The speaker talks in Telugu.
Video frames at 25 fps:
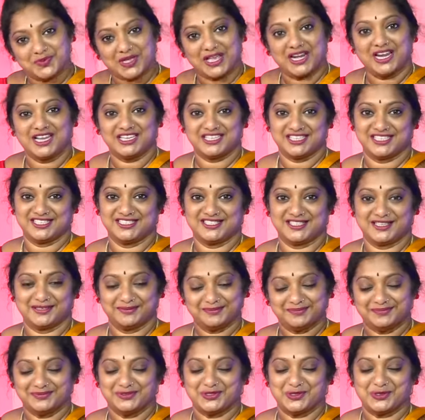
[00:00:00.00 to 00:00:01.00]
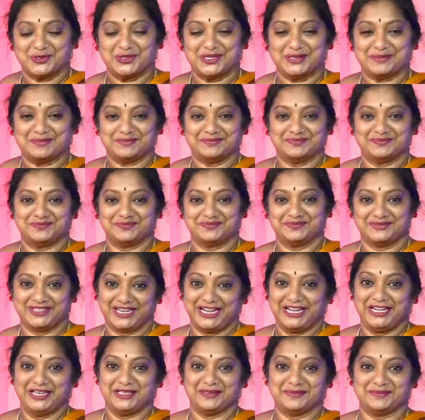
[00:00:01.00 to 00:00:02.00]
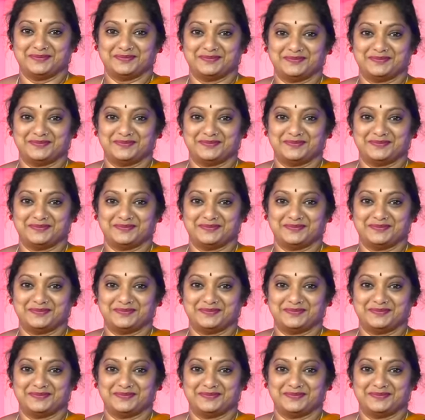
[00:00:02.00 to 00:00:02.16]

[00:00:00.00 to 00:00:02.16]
అలా చేస్తాను చూద్దాం రండి